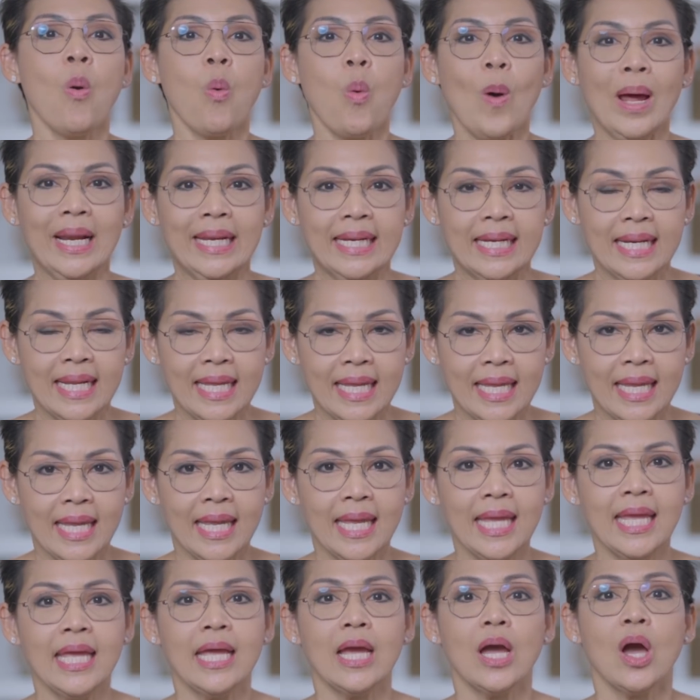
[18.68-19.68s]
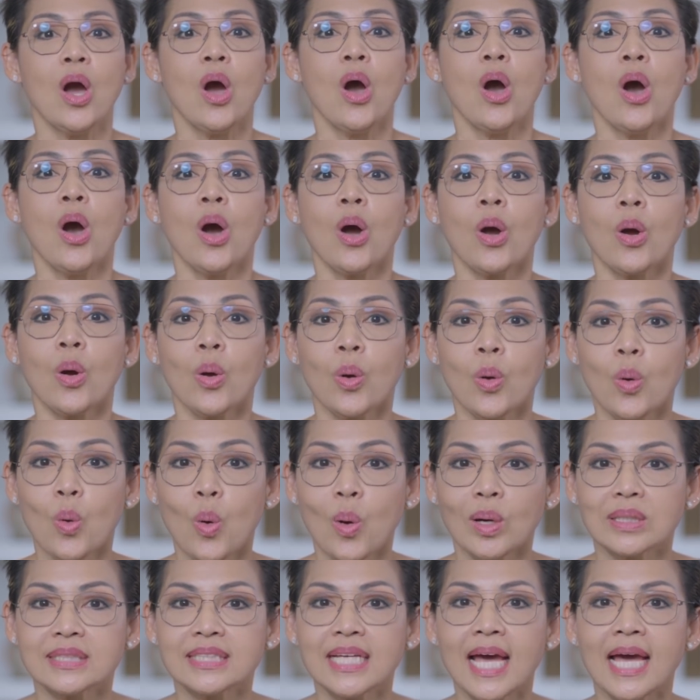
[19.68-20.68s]
วันนี้ครัว
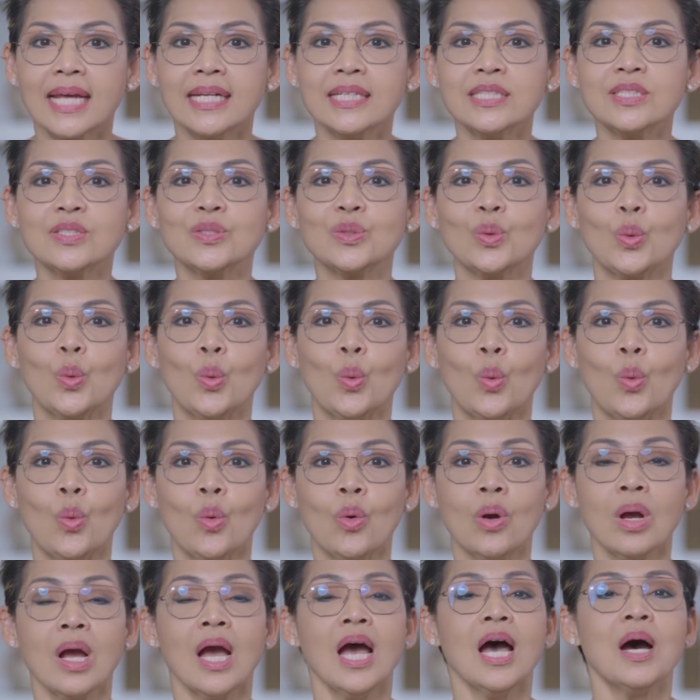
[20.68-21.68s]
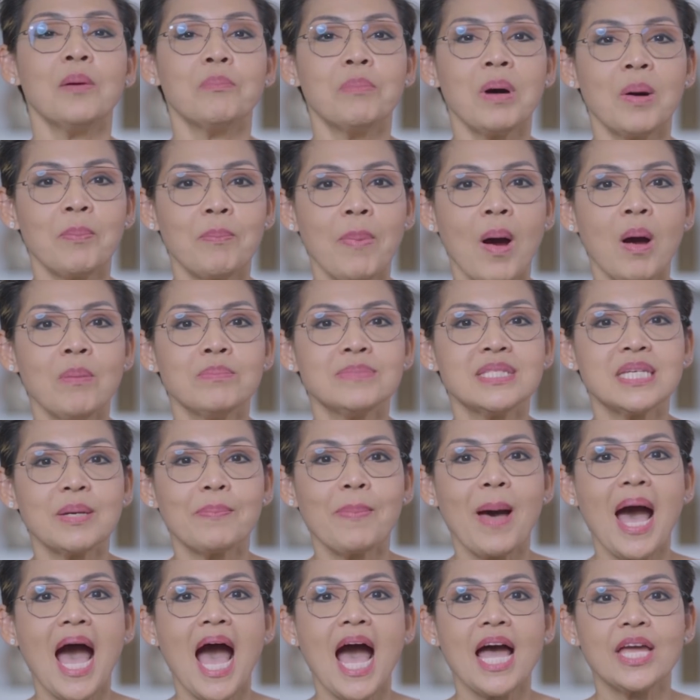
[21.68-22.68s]
ชั้นสูงป้าป้อมจะ
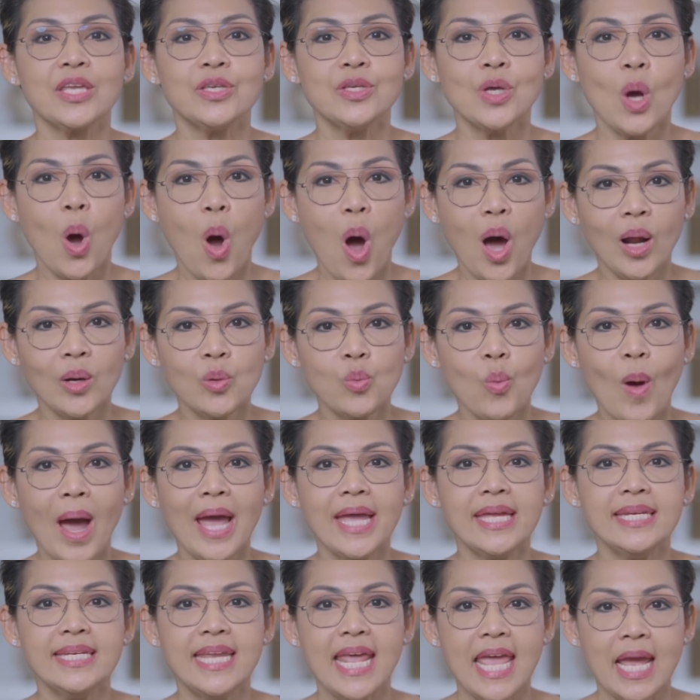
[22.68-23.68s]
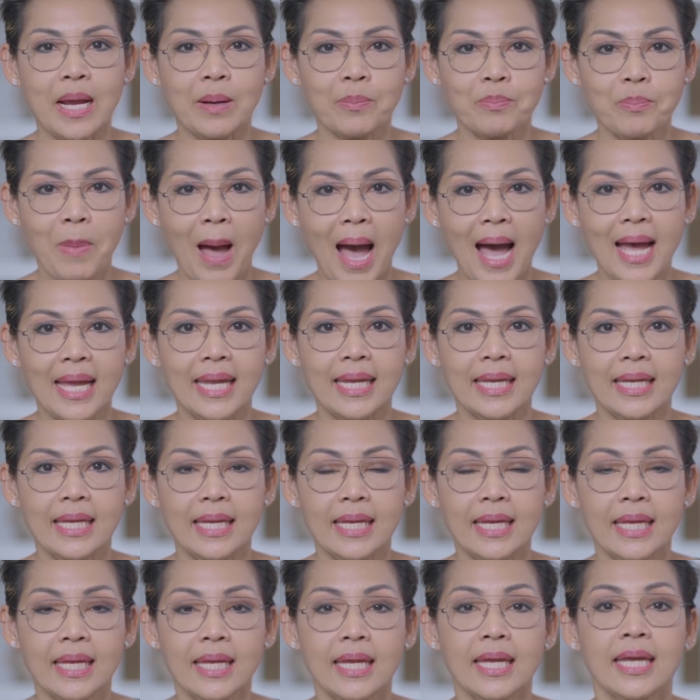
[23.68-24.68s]
พาย้อนวัยเด็กไป
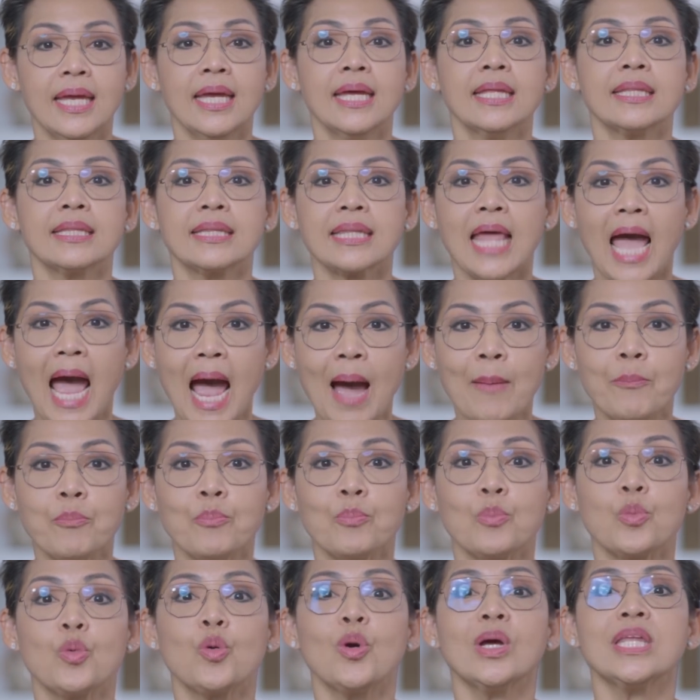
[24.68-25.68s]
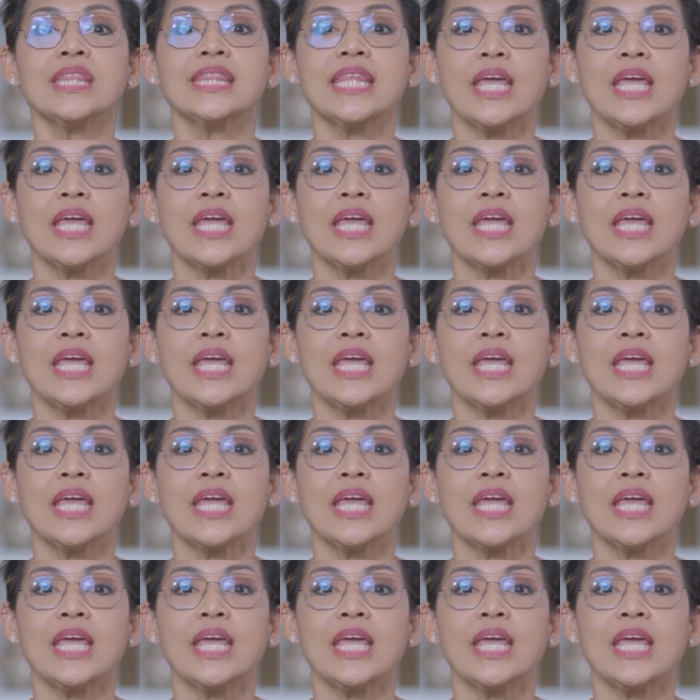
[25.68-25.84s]
ทำก๋วย